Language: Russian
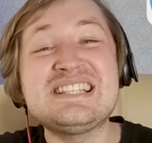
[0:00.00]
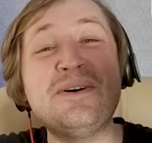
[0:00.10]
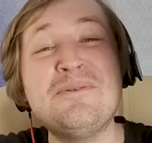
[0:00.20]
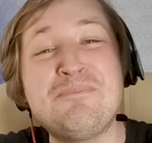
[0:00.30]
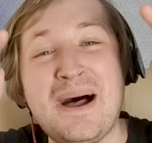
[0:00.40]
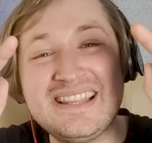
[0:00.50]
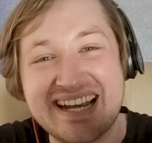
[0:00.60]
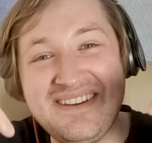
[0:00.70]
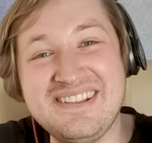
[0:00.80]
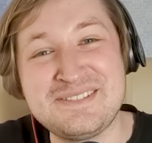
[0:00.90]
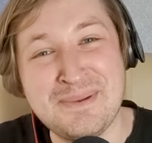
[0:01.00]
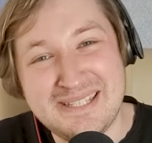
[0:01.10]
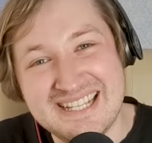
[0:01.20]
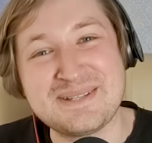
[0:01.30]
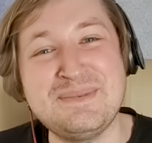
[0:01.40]
Если вам понравилось
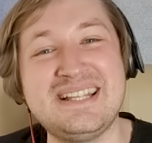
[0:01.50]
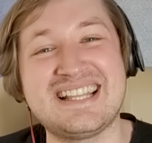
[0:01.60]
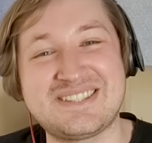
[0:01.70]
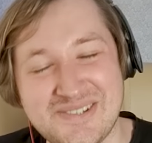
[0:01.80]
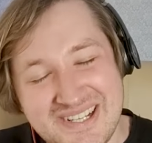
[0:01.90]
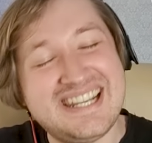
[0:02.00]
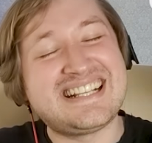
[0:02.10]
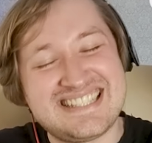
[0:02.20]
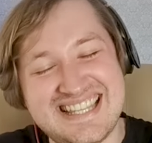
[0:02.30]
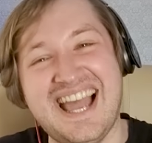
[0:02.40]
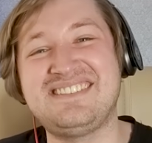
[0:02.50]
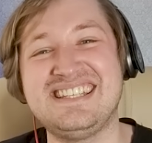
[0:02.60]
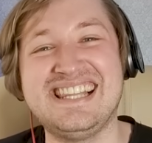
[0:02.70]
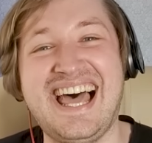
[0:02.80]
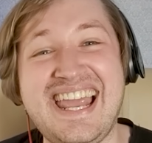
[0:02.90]
смотреться на этот ролик,
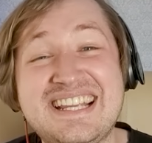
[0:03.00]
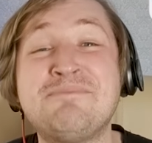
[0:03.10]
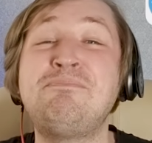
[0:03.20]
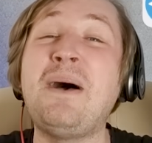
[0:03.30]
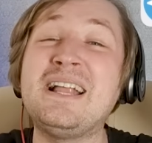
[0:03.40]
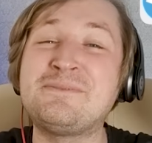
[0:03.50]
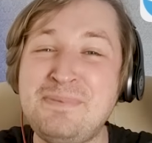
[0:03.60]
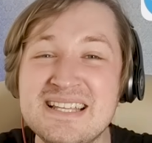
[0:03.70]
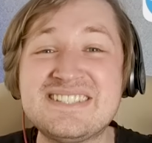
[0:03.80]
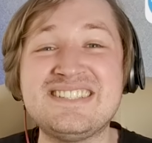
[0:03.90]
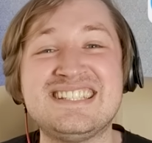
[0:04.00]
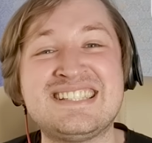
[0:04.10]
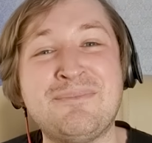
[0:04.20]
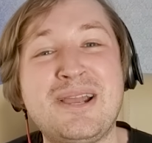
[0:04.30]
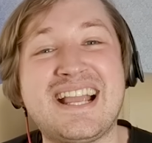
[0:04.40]
ставьте лайк,
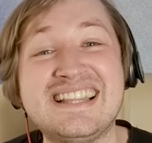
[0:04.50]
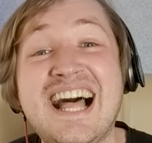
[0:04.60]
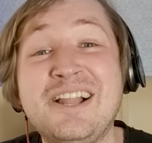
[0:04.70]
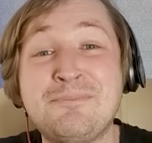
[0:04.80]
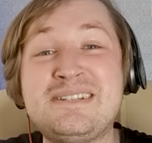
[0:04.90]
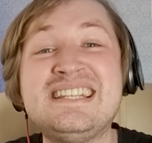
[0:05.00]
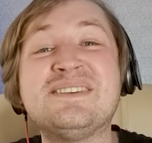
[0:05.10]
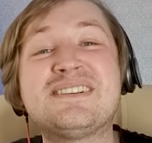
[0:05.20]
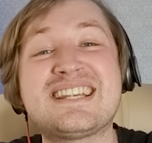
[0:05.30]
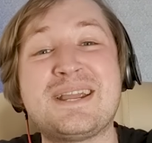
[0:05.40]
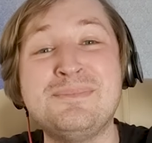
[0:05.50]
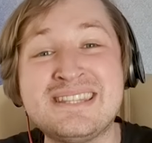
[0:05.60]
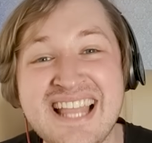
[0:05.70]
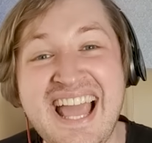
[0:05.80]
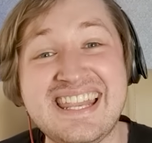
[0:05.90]
подписывайтесь на мой канал, пишите ваши
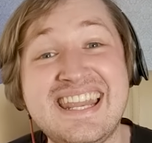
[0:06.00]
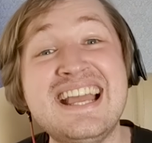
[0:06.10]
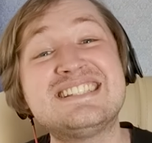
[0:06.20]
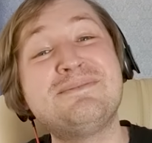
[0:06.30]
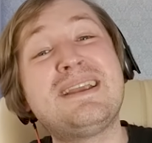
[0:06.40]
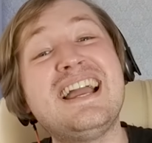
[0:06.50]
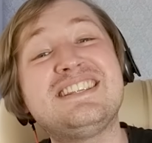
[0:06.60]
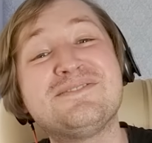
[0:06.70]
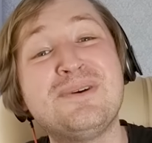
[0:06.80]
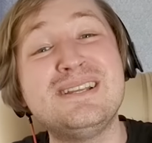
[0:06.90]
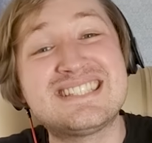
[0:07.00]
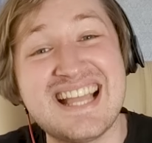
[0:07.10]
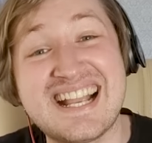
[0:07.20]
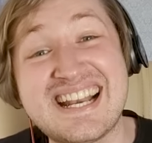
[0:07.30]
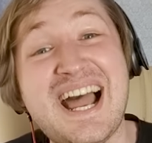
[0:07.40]
комментарии, забегайте в мой
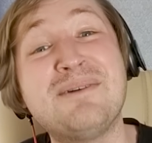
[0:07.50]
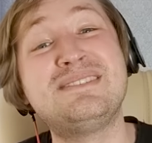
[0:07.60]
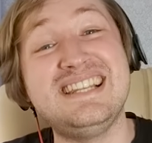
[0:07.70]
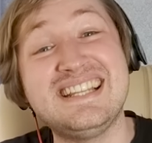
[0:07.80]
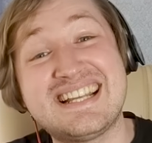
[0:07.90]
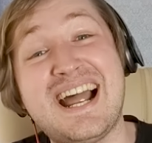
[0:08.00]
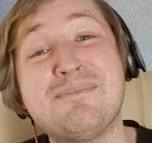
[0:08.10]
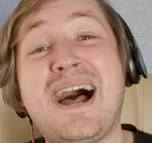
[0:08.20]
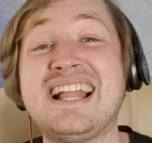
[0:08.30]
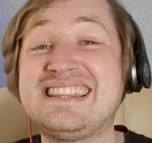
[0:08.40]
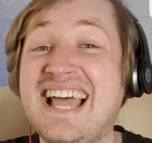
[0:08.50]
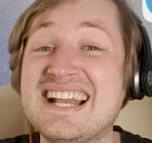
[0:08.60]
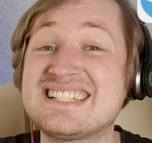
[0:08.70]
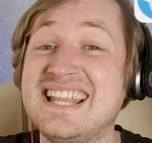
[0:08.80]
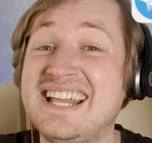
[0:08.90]
инстаграм, телеграм, а
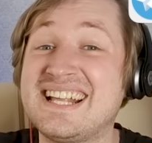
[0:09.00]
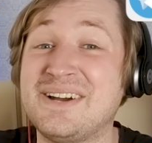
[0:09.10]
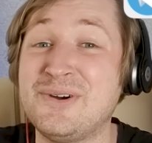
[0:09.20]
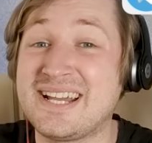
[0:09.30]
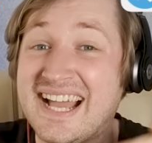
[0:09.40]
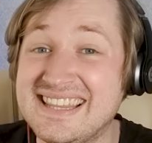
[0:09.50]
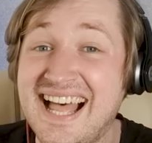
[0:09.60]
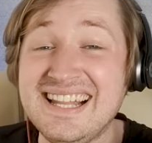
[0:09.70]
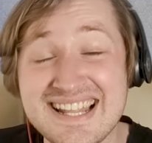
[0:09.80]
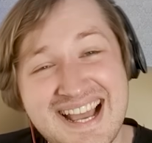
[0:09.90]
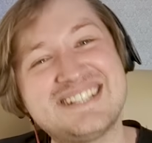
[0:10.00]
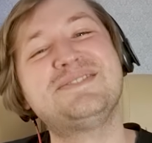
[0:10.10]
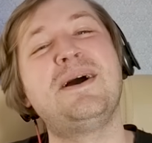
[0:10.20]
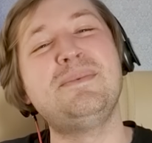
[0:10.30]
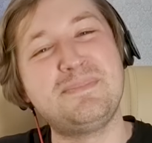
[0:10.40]
также на игровой канал. А
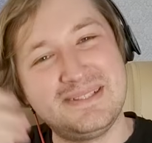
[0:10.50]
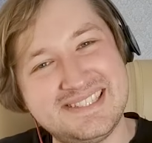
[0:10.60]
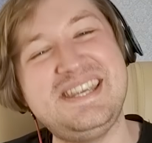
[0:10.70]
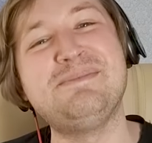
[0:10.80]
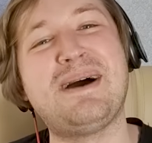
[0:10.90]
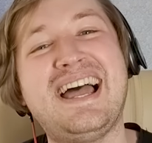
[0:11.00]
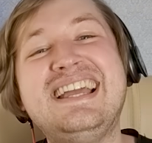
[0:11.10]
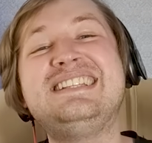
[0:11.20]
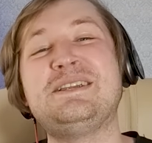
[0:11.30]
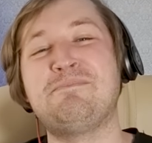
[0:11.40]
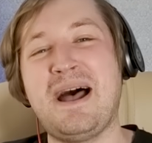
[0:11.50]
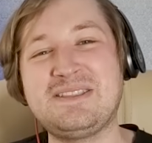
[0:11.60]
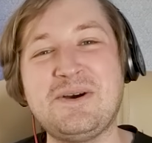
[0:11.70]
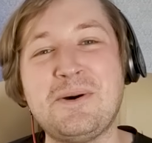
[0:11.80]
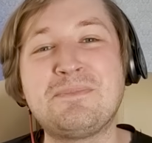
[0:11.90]
с вами был Дима.
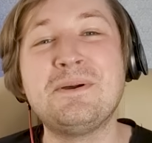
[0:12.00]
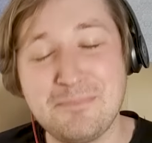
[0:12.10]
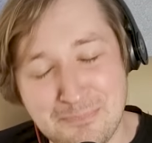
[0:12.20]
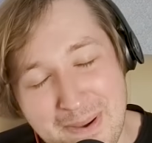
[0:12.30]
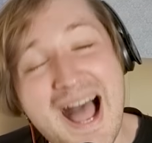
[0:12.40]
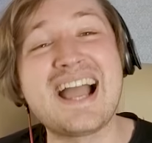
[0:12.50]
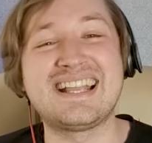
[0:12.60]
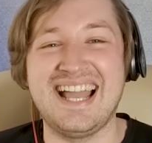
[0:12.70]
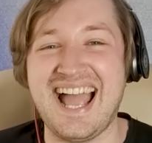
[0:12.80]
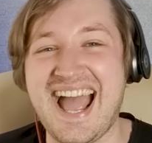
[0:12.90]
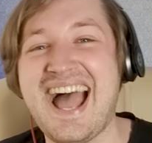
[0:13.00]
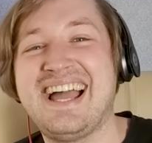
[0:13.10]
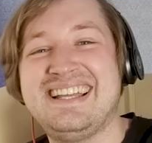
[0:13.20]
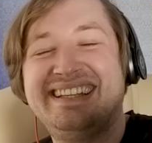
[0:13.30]
Типа топ. Пока!